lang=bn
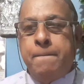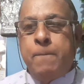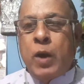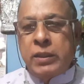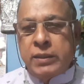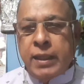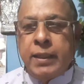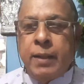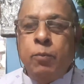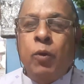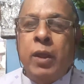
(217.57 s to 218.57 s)

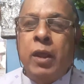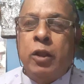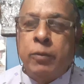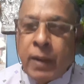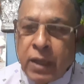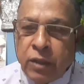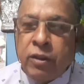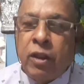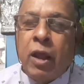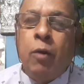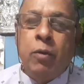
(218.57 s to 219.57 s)
মহাত্মাদের মুখে অথবা
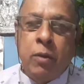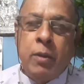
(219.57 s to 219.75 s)
নিজেরাও